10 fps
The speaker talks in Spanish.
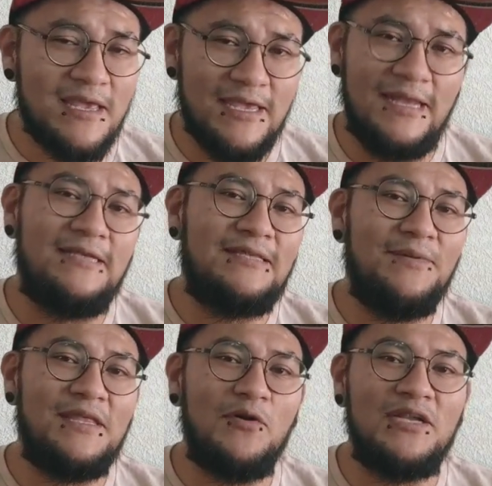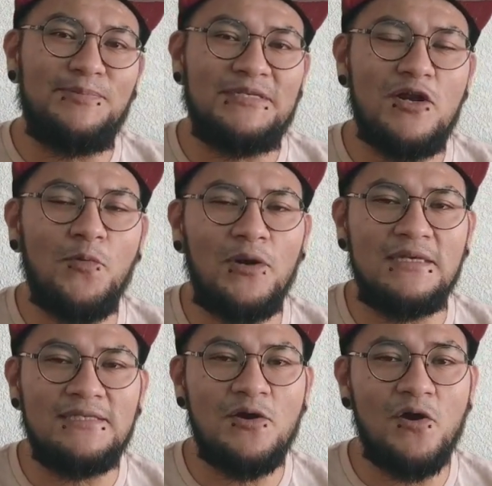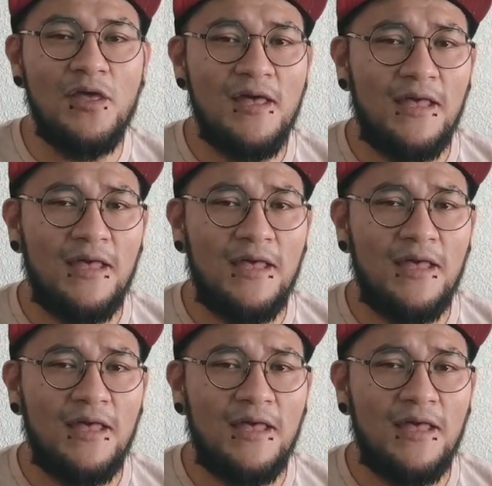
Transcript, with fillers: y en este video en especial como les digo